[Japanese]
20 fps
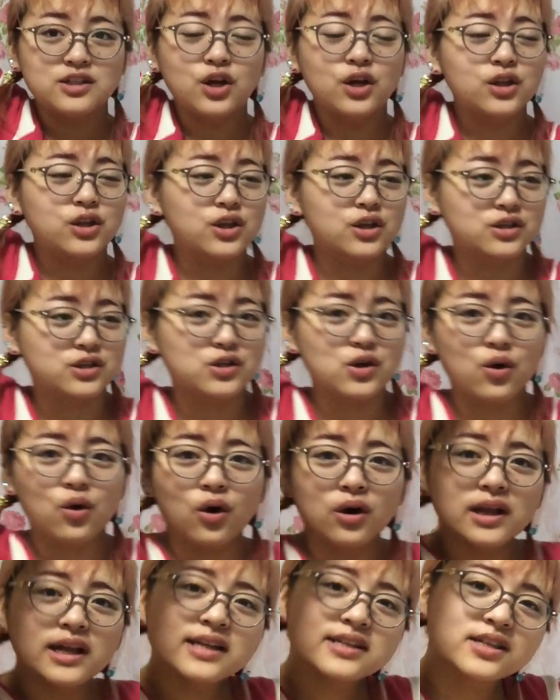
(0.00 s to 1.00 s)
ちょっとそ
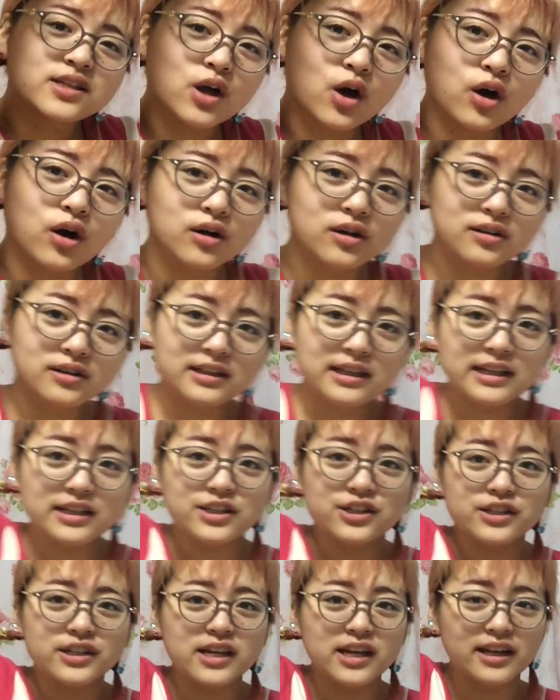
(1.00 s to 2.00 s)
こですよ。ディズ
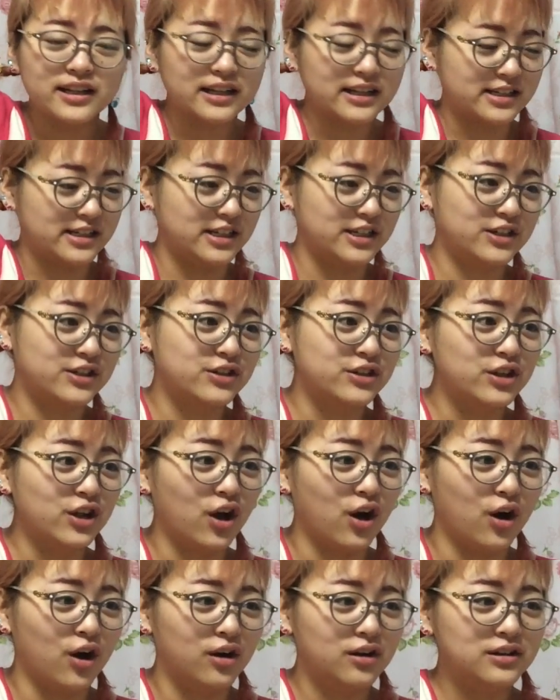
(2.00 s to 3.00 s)
ニー私行く
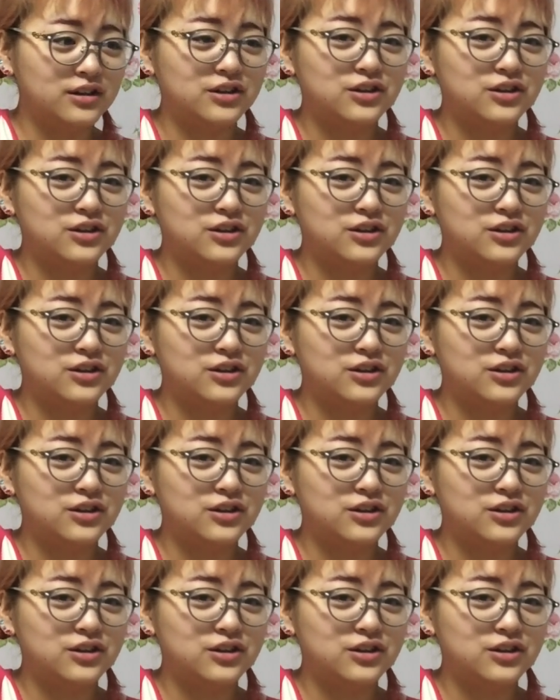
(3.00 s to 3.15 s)
の。